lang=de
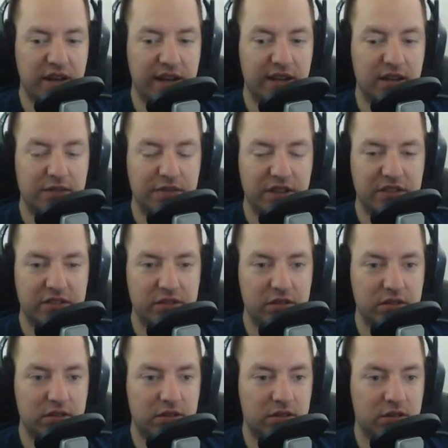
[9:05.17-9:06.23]
Hängler wechseln.
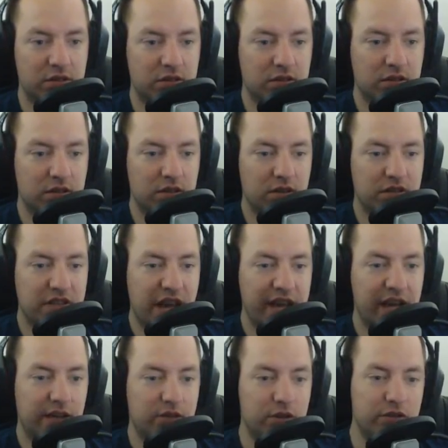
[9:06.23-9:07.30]
Die Hänger
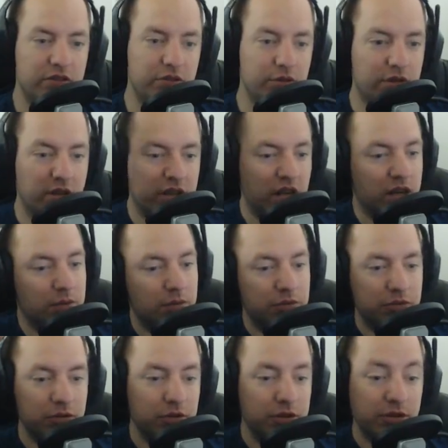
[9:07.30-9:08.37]
ja. können sich untereinander
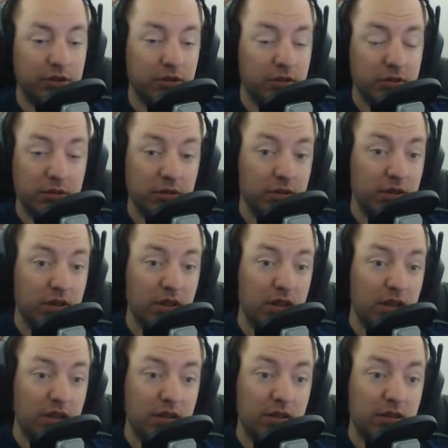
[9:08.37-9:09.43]
befüllen. Achso,
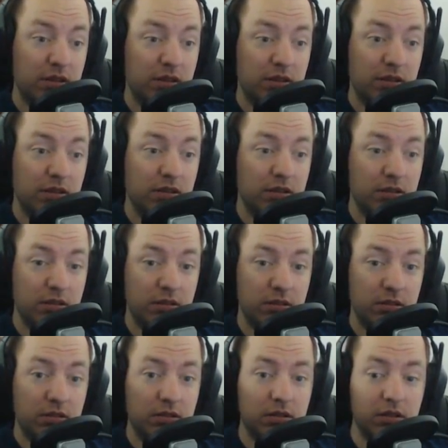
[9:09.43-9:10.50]
echt? Das ist cool.
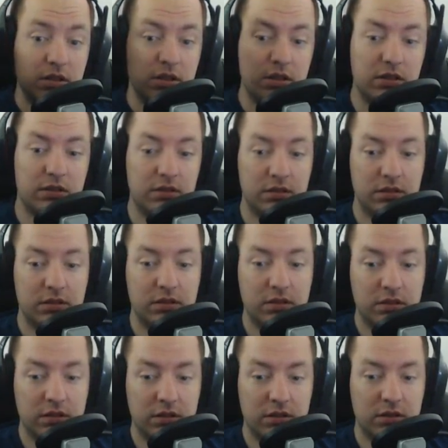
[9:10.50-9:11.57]
Das haben wir ja. noch nicht. Ja, wir haben
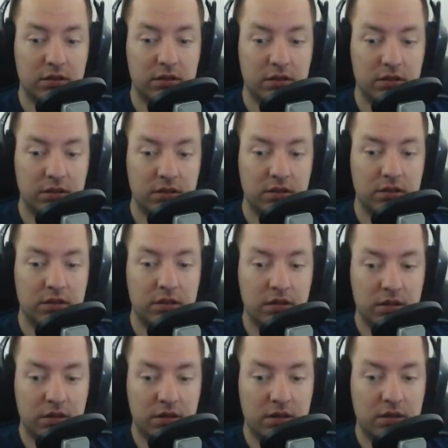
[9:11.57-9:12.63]
jetzt, ich weiß nicht, wer
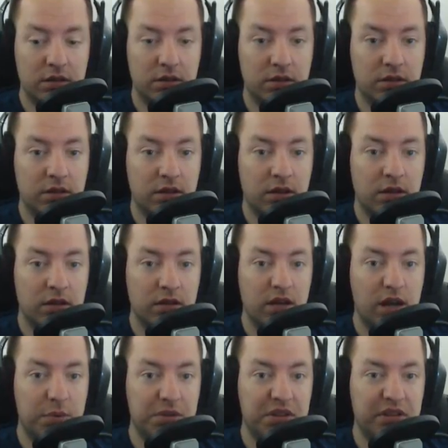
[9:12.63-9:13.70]
gestern Wasser gefahren hat. Ja,
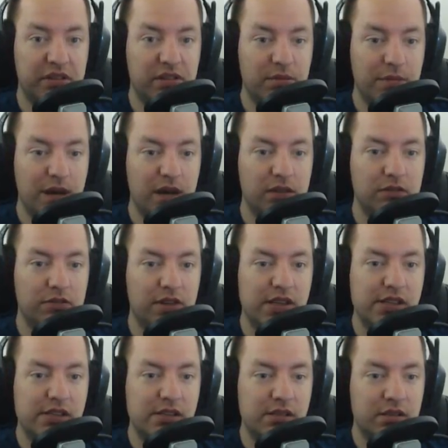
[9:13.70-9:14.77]
habe ich jetzt gemerkt,
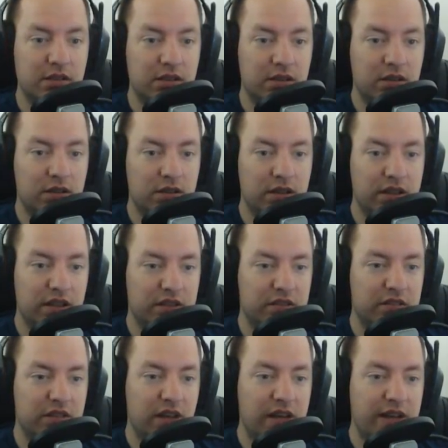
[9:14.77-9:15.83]
weil ich hatte
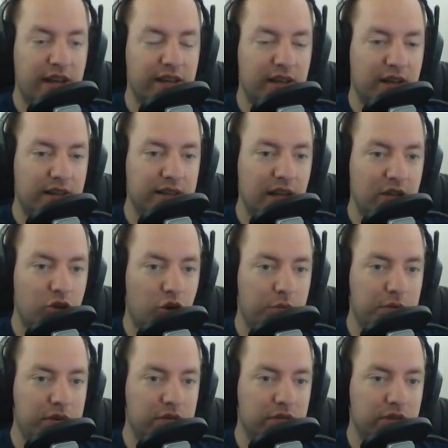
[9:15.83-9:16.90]
den einen Hänger
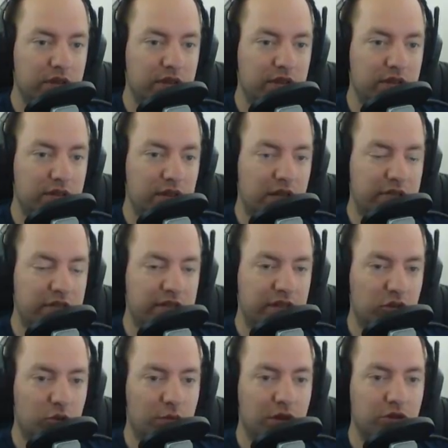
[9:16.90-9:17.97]
angekoppelt und dann hast du gesagt,
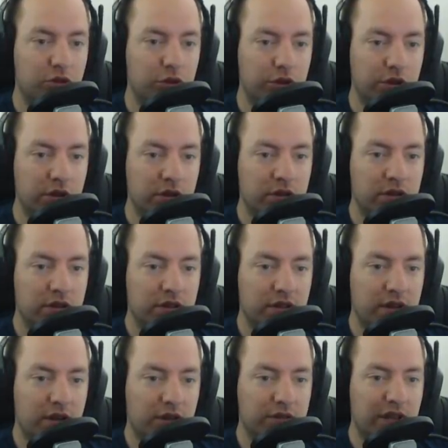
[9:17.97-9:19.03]
nochmal drücken.
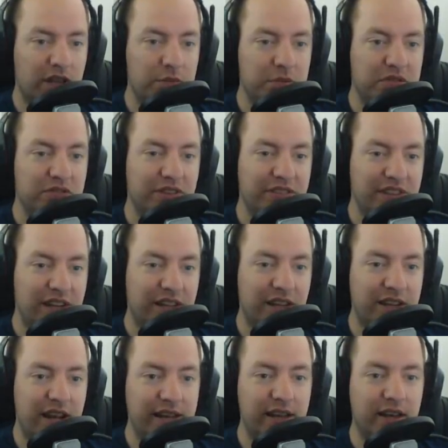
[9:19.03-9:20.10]
Und hat ja. ein bisschen was in den anderen
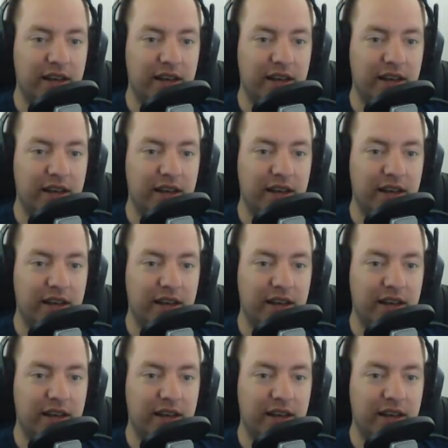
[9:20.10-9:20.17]
Hänger